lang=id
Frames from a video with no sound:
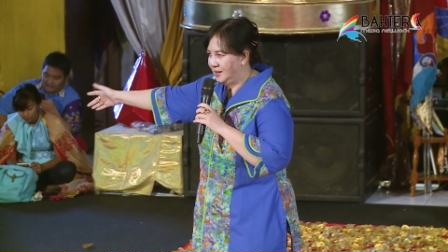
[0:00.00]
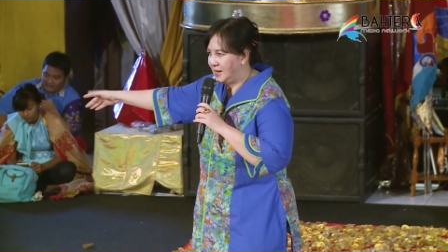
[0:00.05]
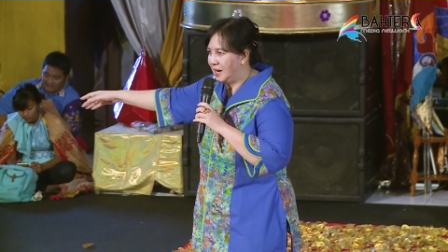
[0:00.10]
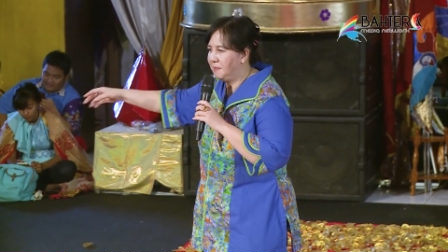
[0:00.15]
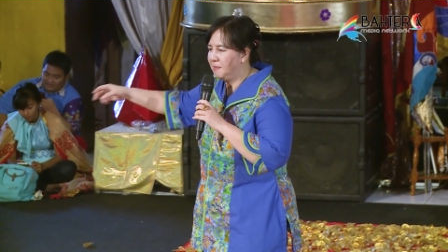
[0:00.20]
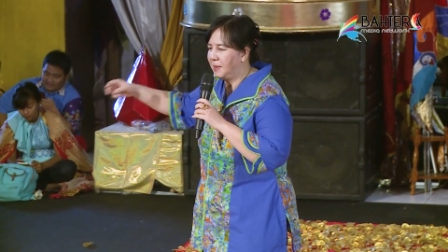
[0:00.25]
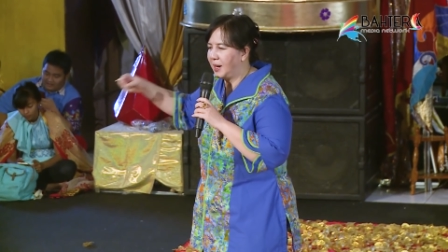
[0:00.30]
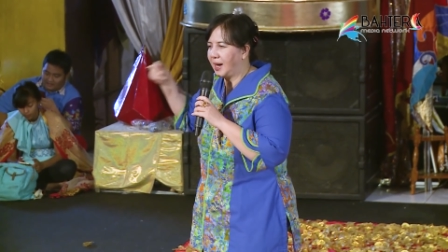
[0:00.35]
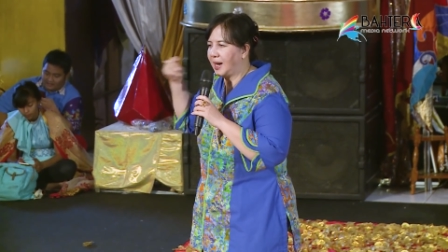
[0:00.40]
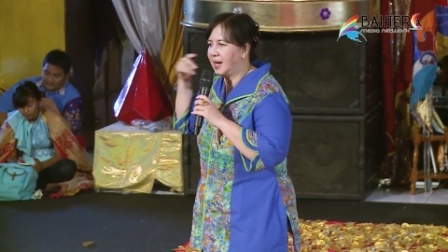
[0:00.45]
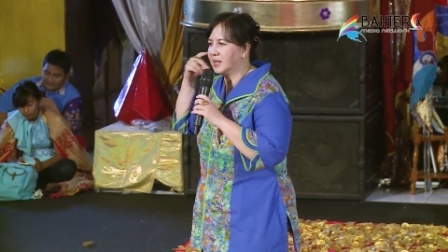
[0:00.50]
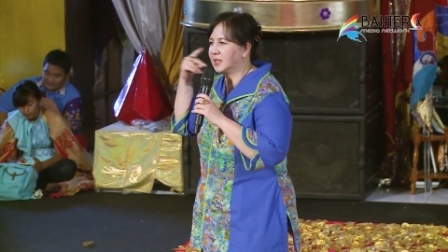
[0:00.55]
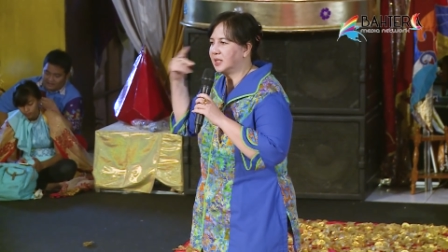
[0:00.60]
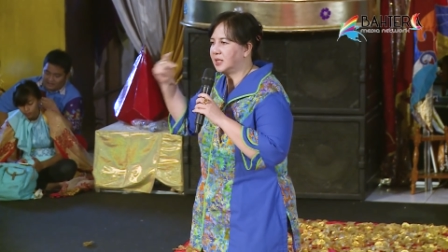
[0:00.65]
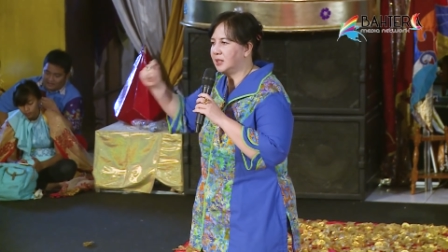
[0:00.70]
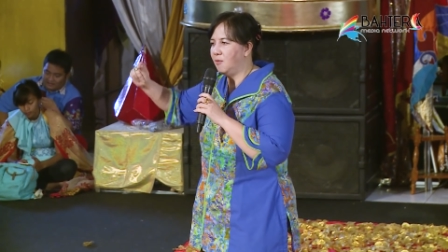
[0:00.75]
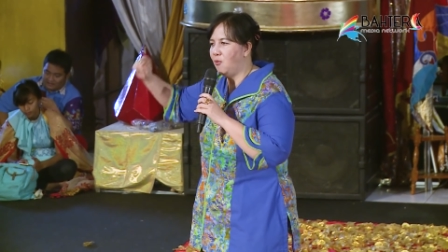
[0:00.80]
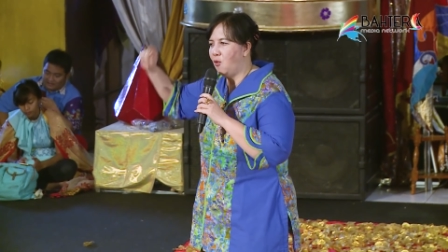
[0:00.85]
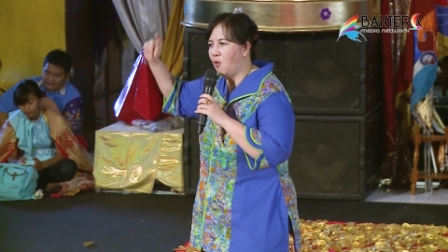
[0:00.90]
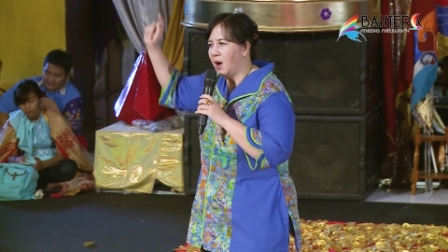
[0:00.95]
Dan mereka
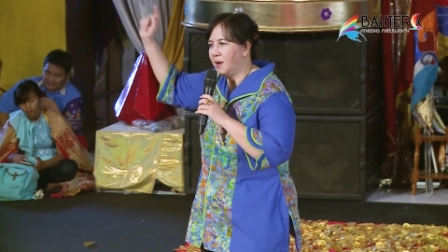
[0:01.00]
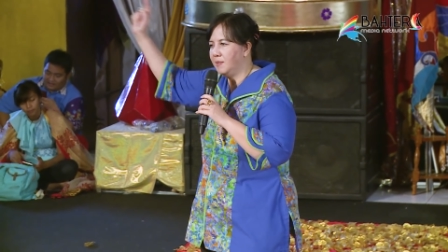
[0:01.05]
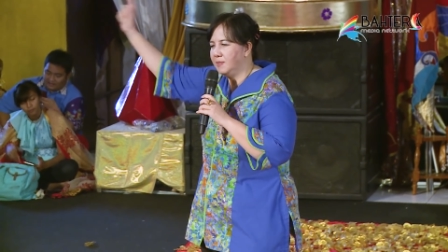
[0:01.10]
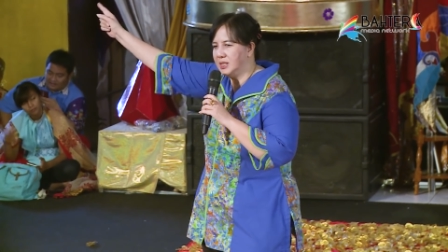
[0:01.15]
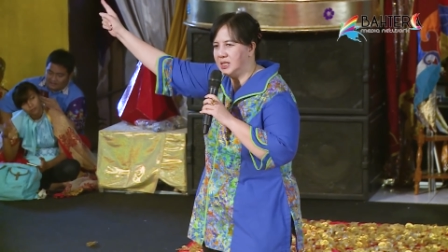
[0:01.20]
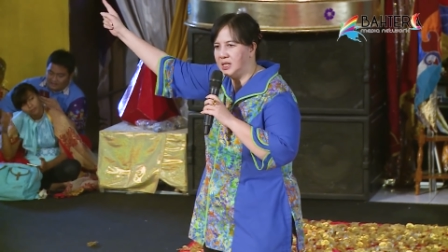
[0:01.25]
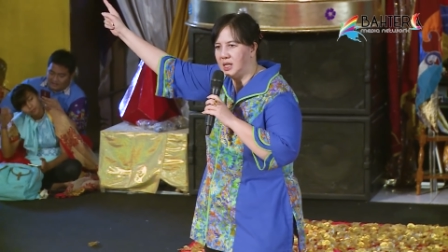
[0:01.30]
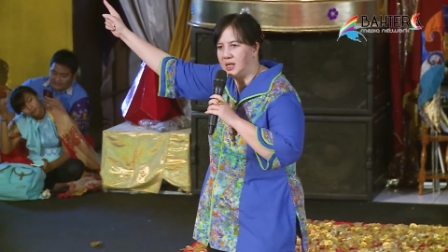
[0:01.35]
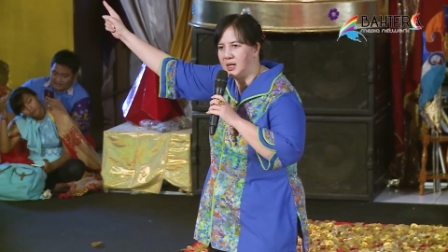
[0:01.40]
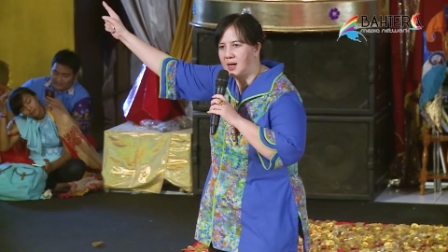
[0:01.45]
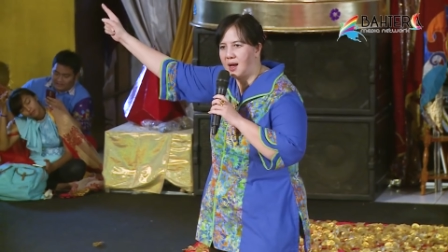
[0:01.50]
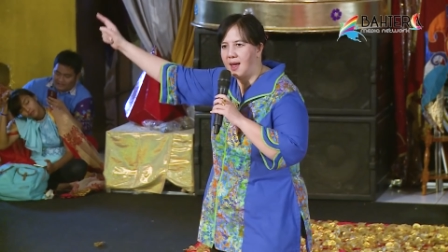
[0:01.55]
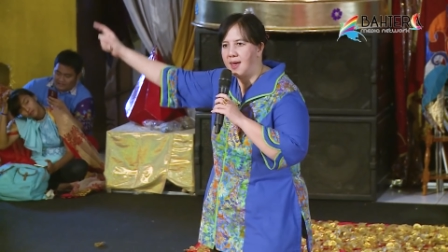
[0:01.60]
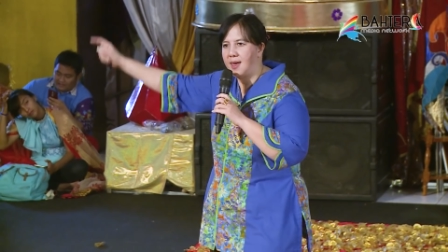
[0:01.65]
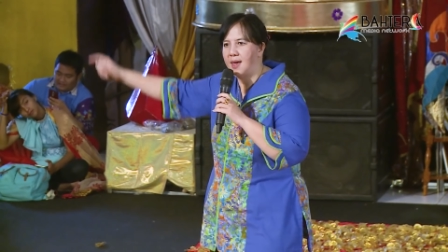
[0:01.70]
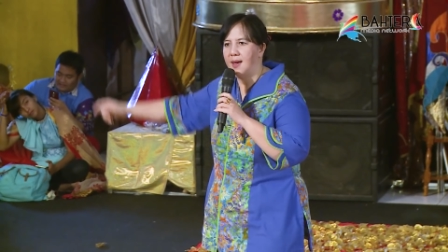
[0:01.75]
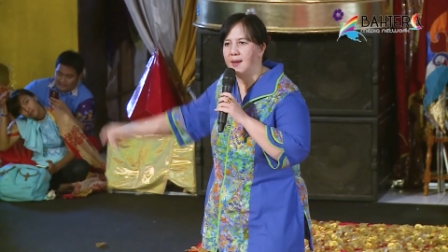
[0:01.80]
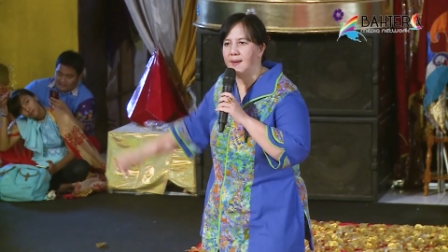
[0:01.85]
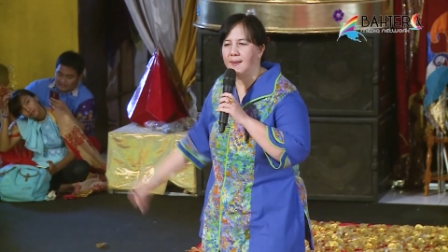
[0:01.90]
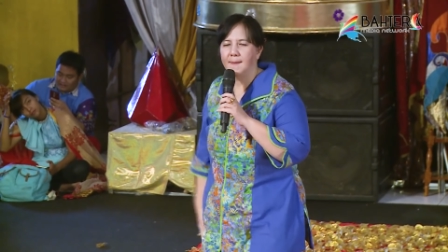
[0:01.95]
semua menjadi
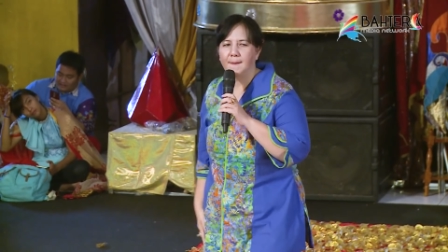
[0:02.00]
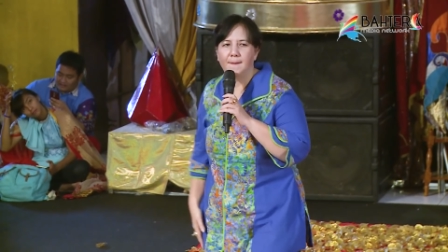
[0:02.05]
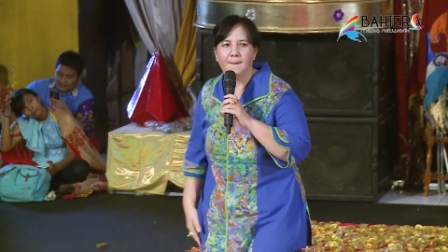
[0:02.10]
kaya.